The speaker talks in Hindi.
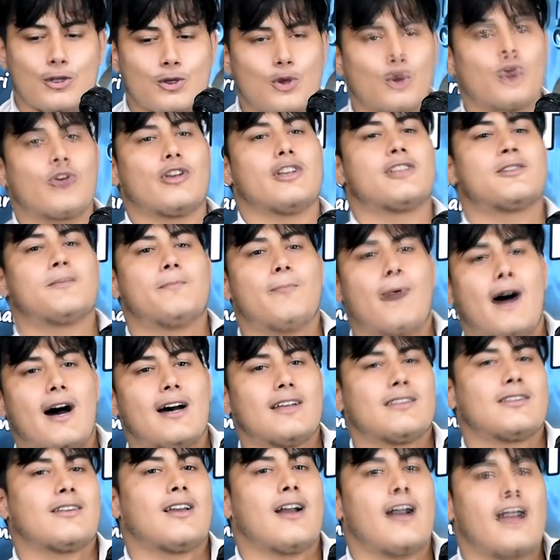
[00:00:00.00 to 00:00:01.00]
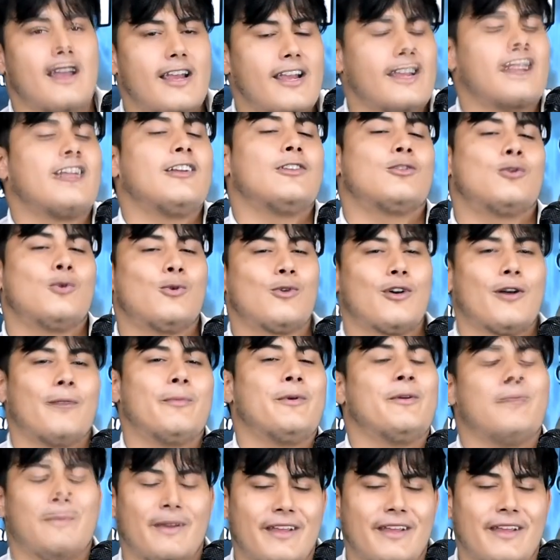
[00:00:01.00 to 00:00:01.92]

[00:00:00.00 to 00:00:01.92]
दुख इस बात का है कि तू कभी